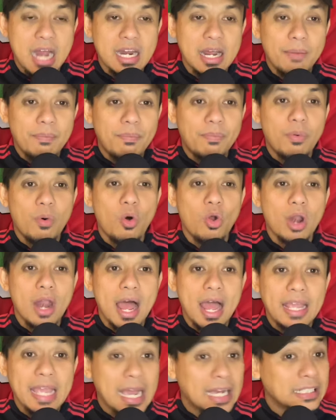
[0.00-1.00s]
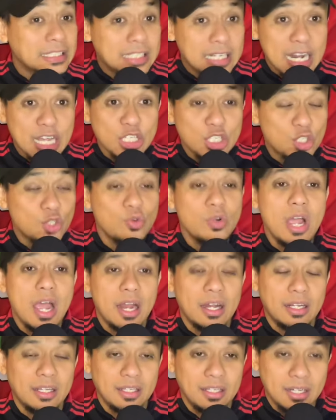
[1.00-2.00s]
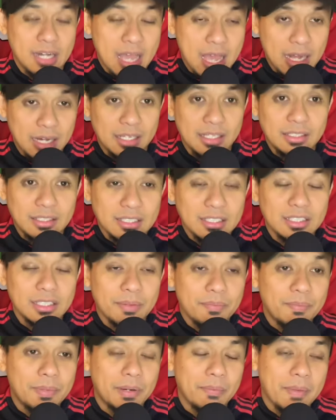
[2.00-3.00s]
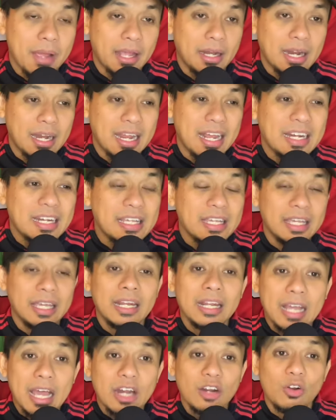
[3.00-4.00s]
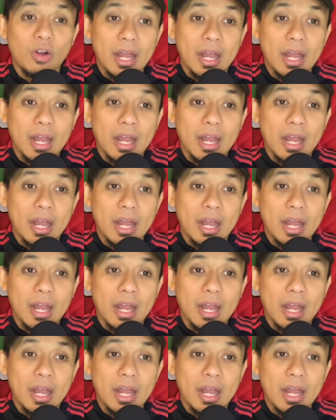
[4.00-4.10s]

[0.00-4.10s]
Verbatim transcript: ada pola yang jelas juga nih dari sistem permainan yang diinginkan